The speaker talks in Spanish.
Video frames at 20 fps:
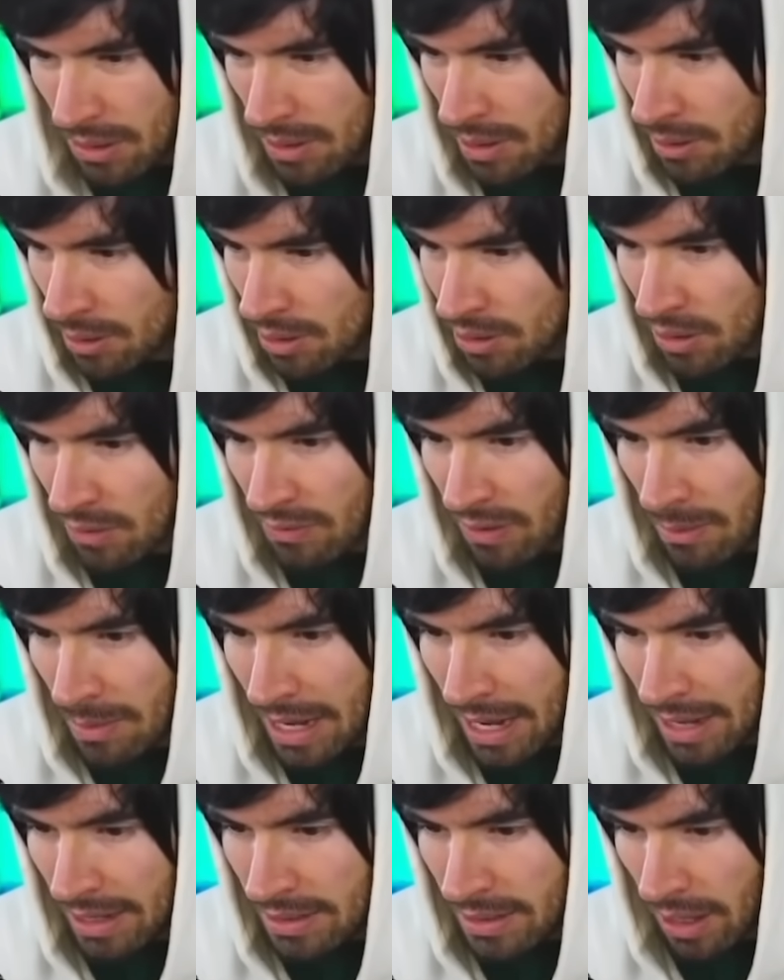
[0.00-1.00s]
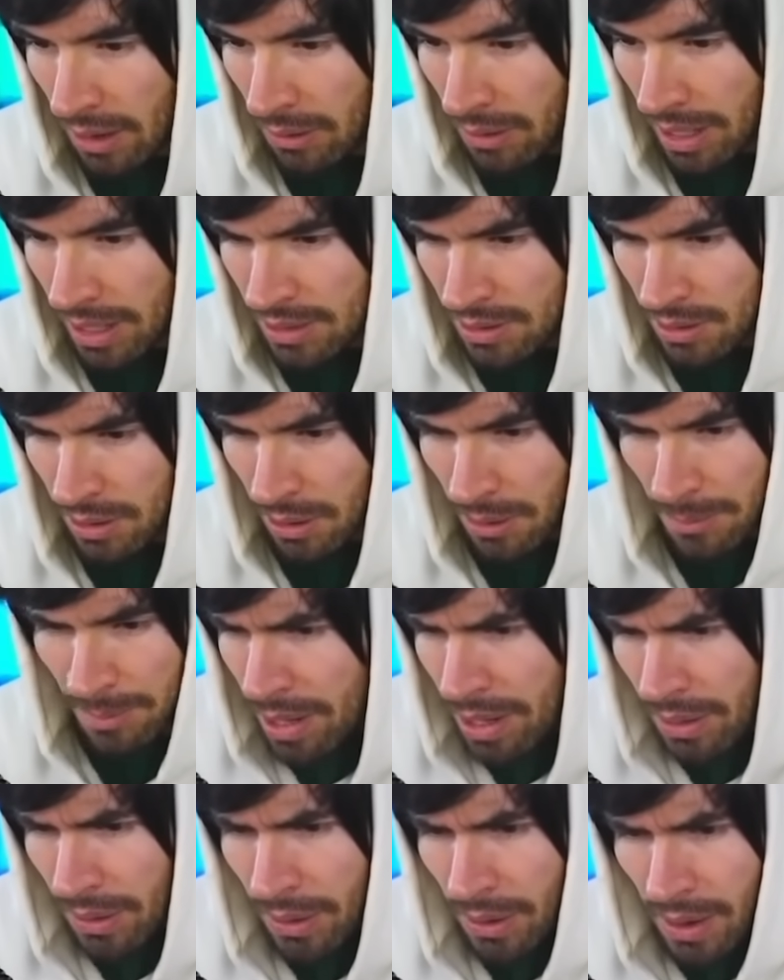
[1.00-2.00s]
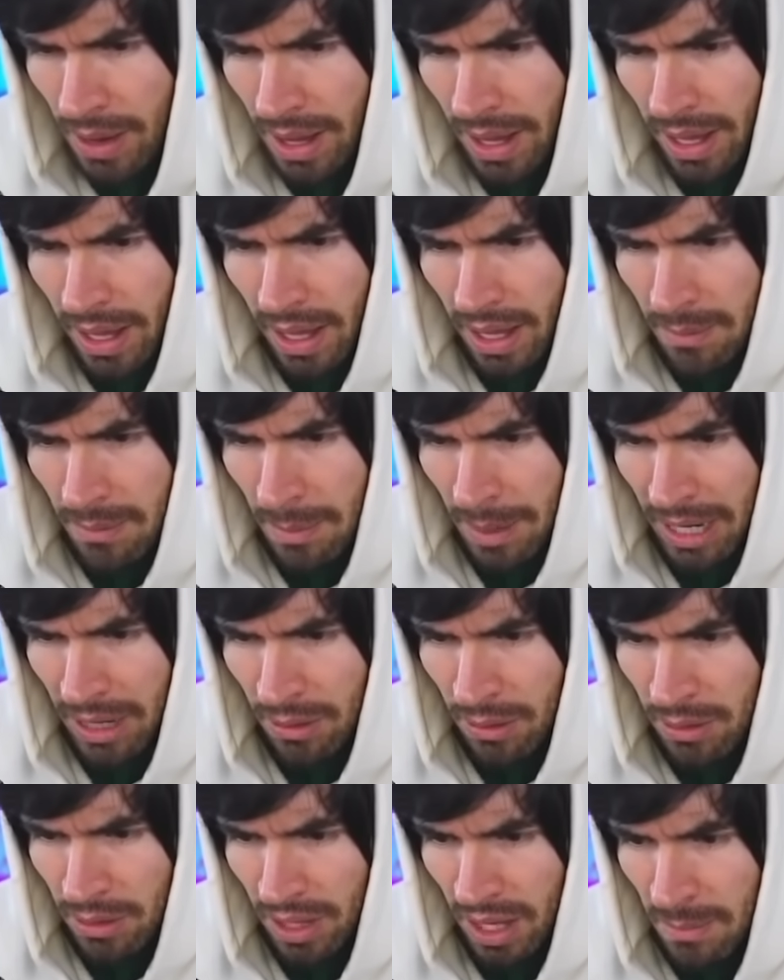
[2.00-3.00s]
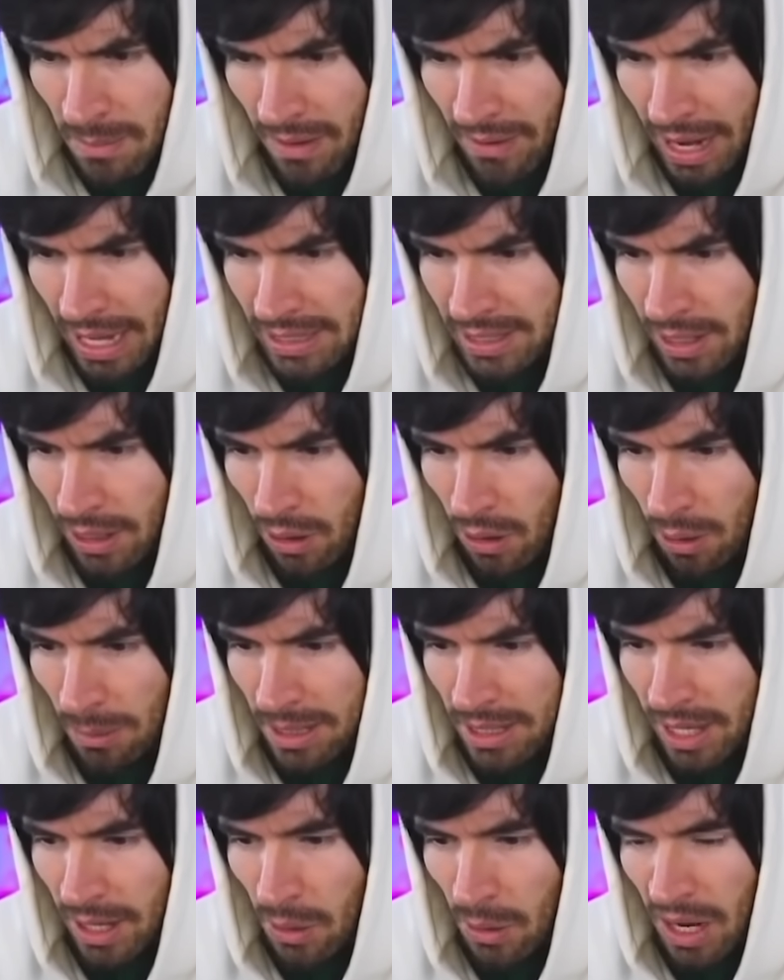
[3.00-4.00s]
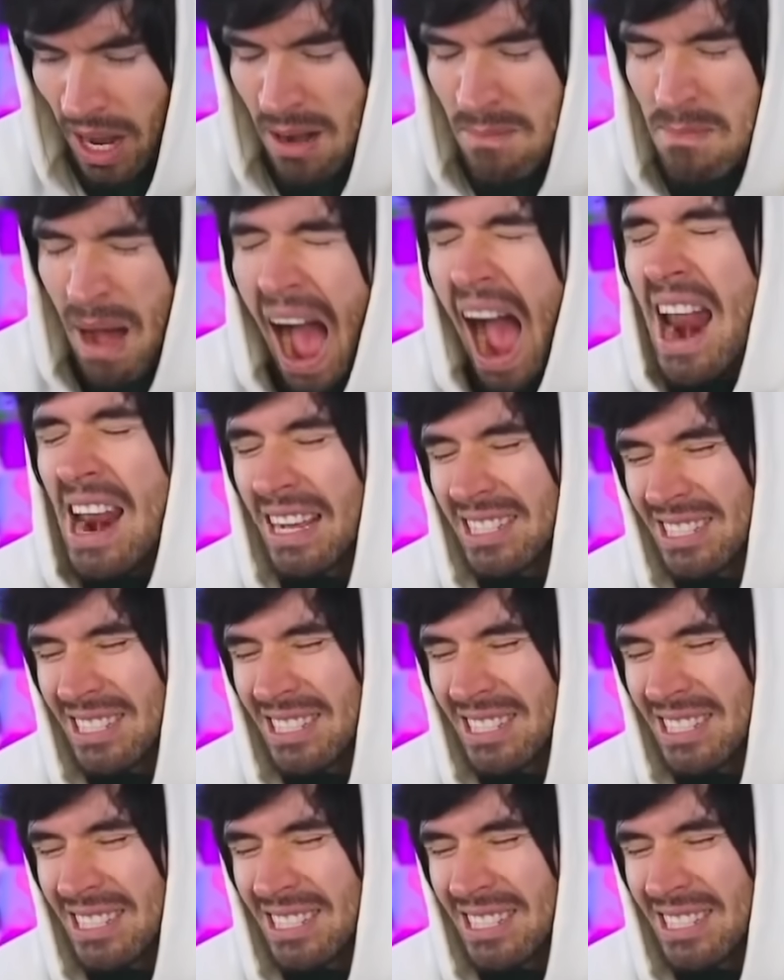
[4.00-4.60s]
No, estoy familiarizado con eso. Pero eh, me imagino que ustedes me van a decir en los comentarios, Germán,